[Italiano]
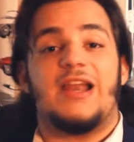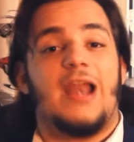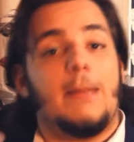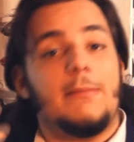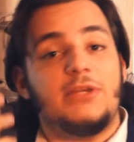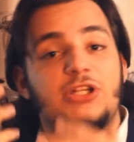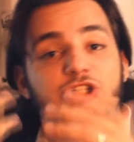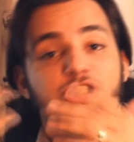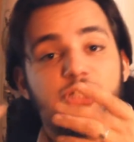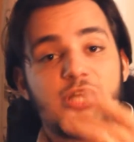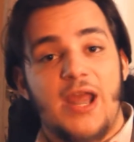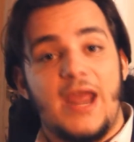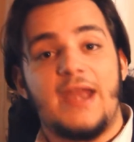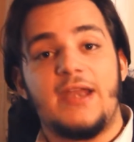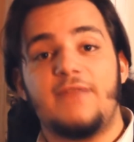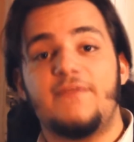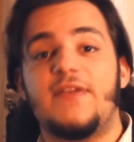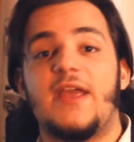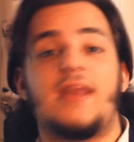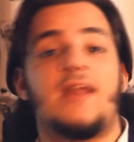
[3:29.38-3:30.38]
e la
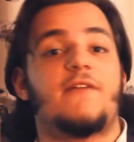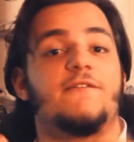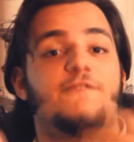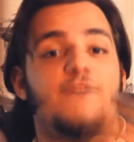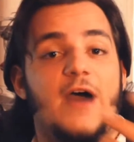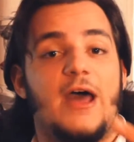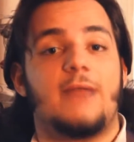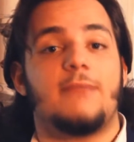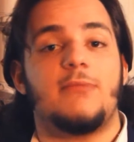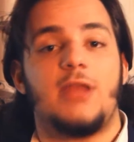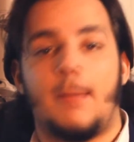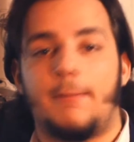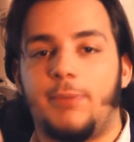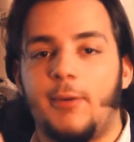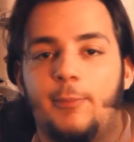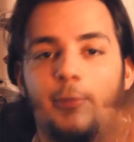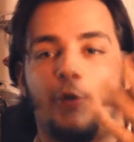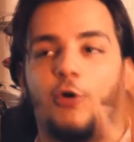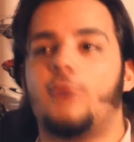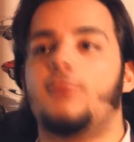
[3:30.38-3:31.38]
Michelin viene a farmi a
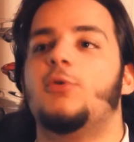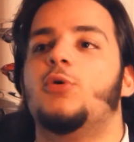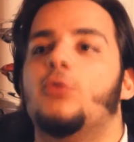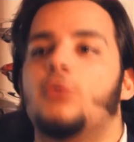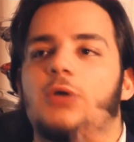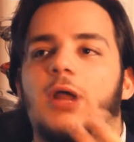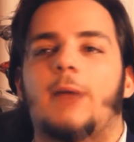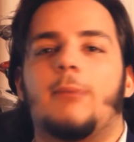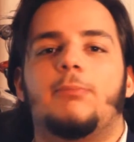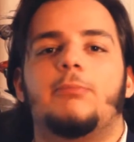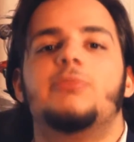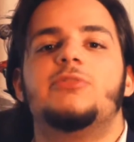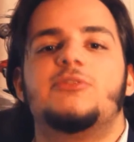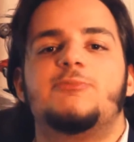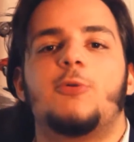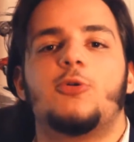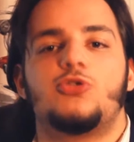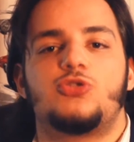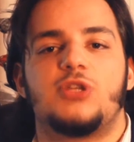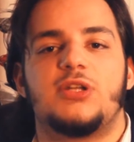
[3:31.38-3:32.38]
propormi una
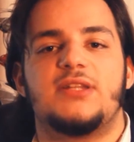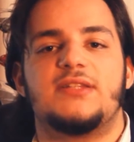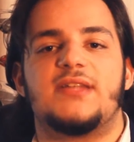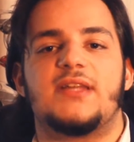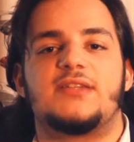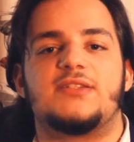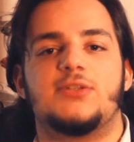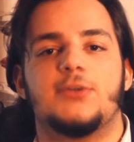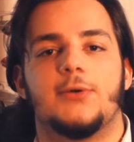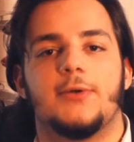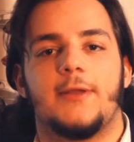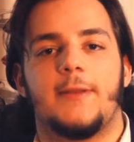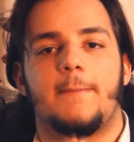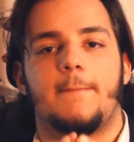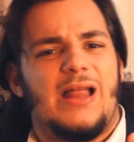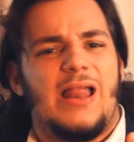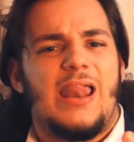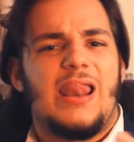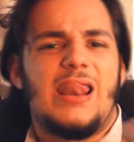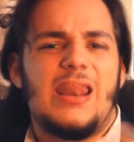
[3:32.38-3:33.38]
sponsorizzazione
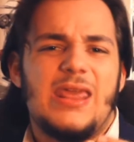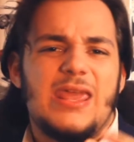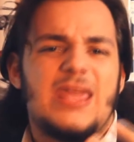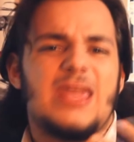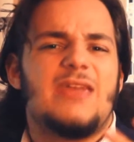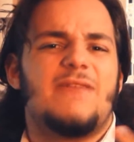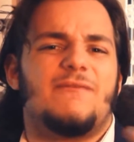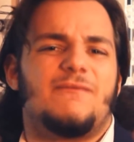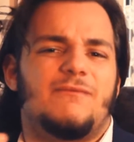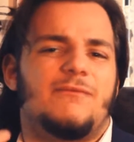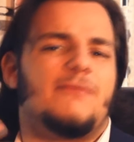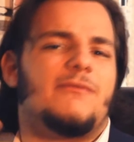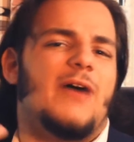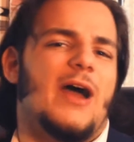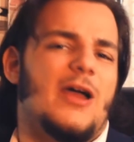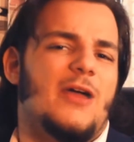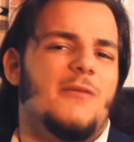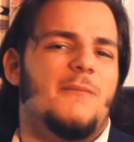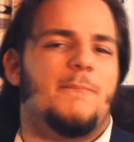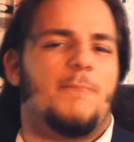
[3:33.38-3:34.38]
lì
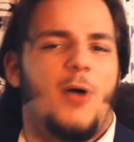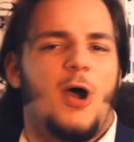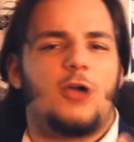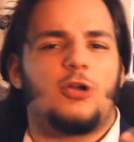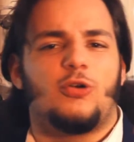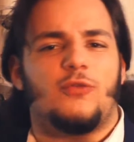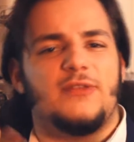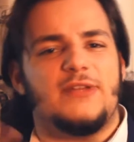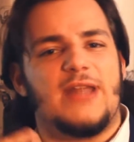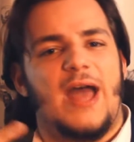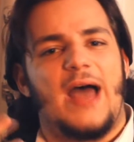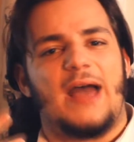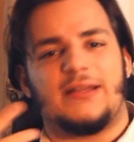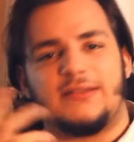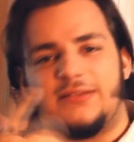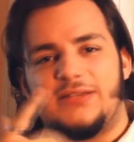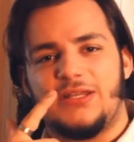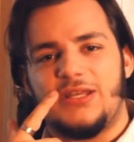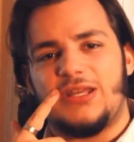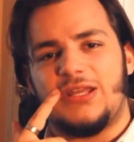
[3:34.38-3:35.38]
vai un po' a
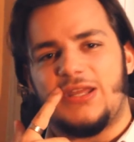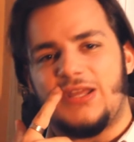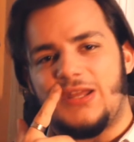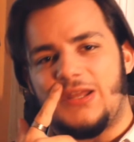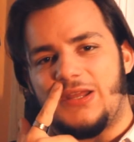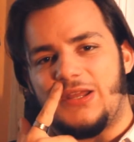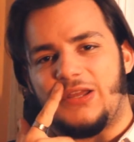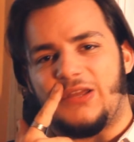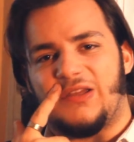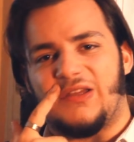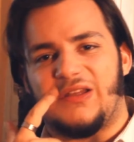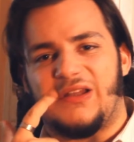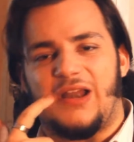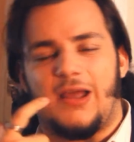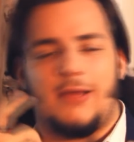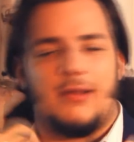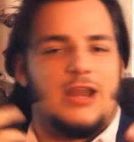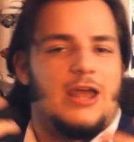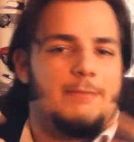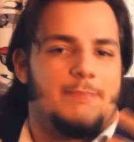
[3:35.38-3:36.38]
rovinarti
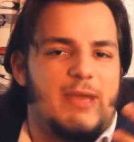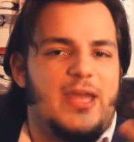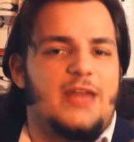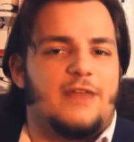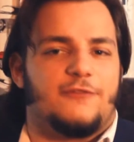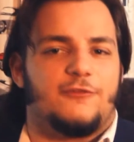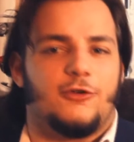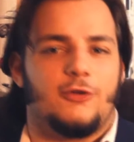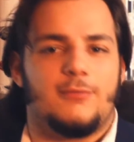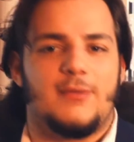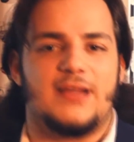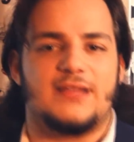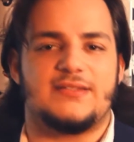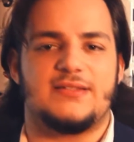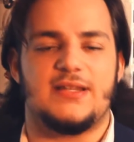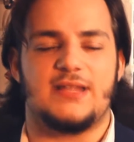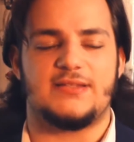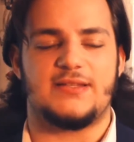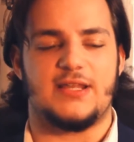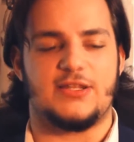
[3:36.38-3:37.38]
la, la
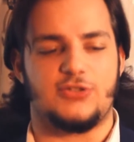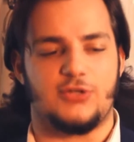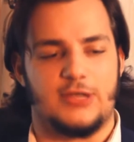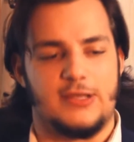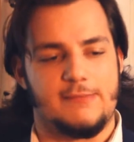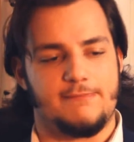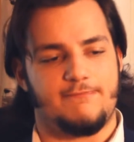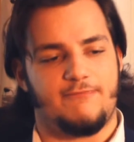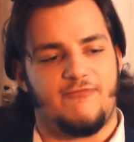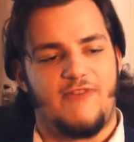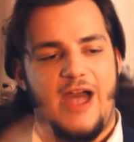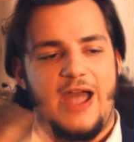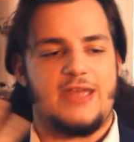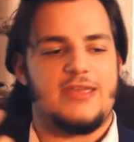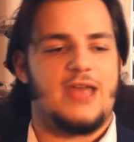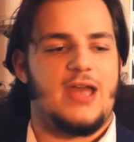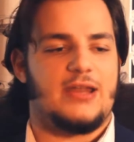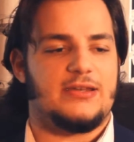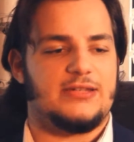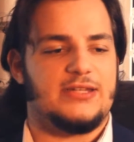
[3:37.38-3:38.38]
performance nel senso che
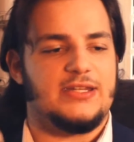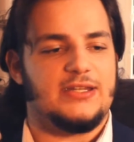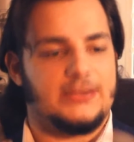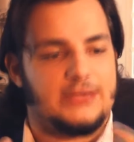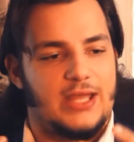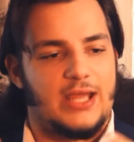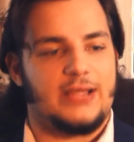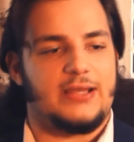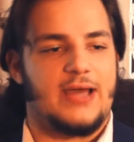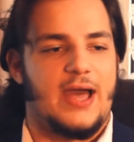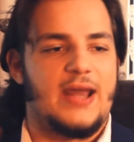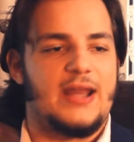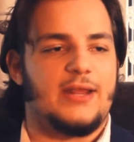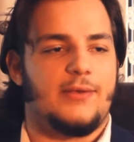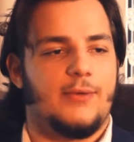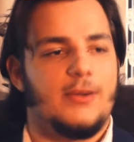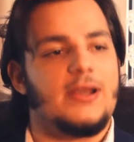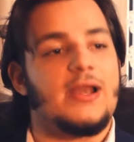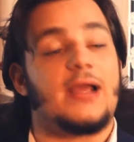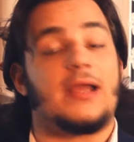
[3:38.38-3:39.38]
vai ad
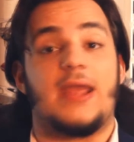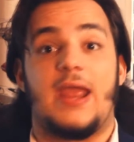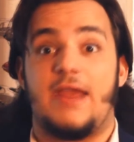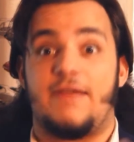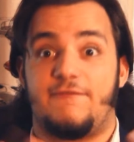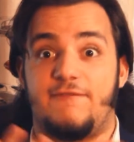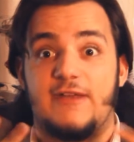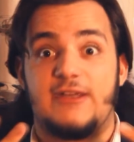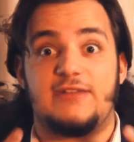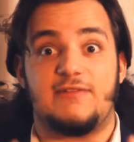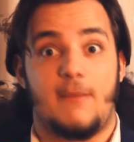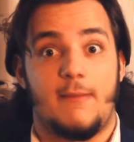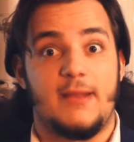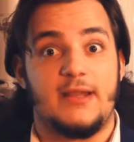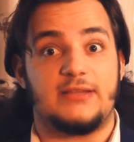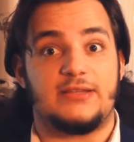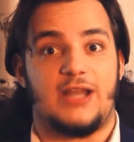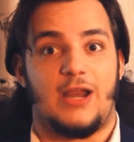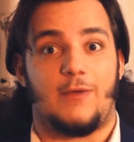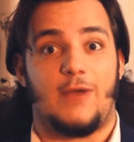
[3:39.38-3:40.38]
intaccare quella che è
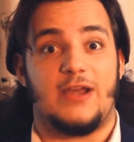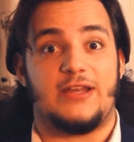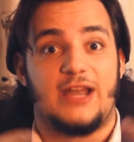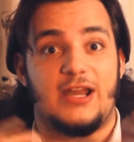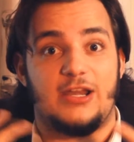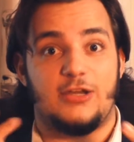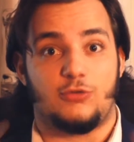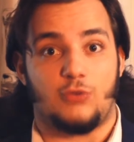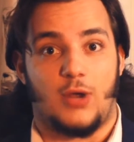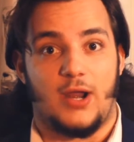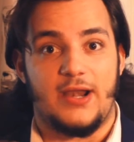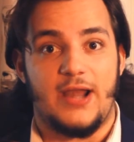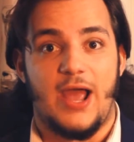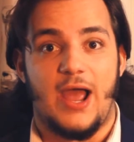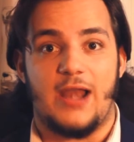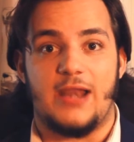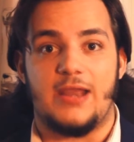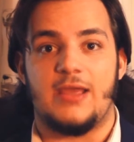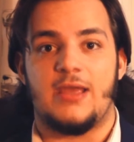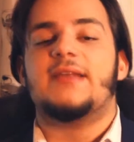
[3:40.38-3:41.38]
effettivamente la qualità del tuo
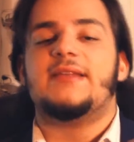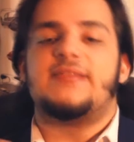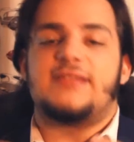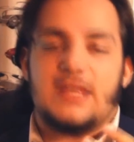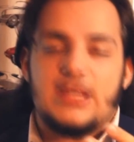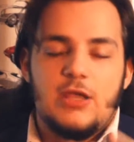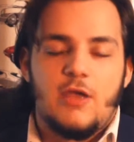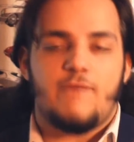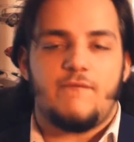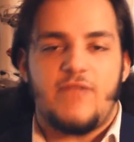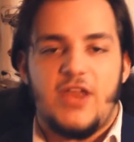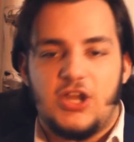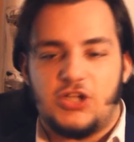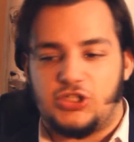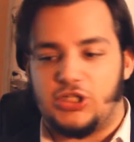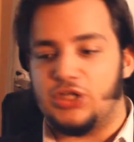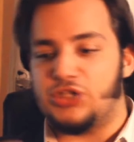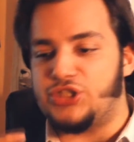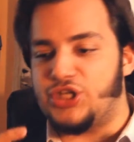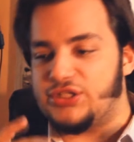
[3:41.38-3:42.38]
canale se io
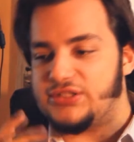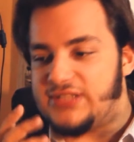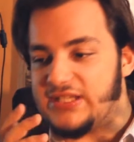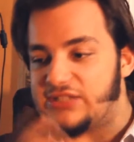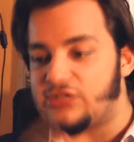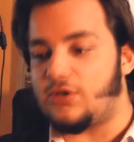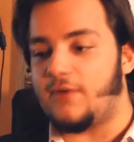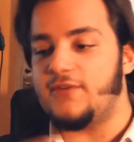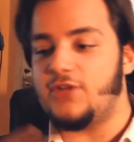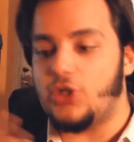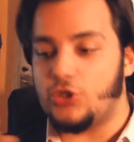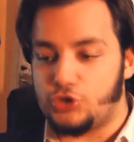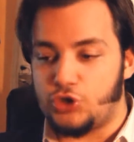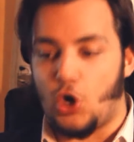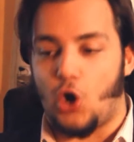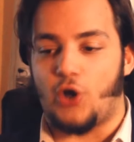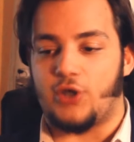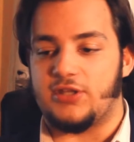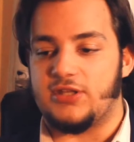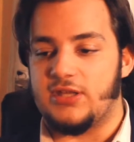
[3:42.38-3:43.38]
invece recensisco
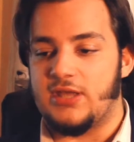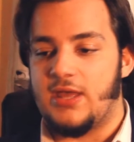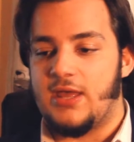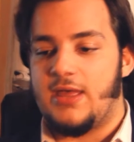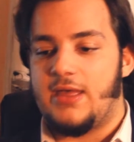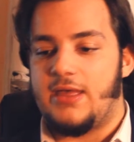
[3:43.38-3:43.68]
videogiochi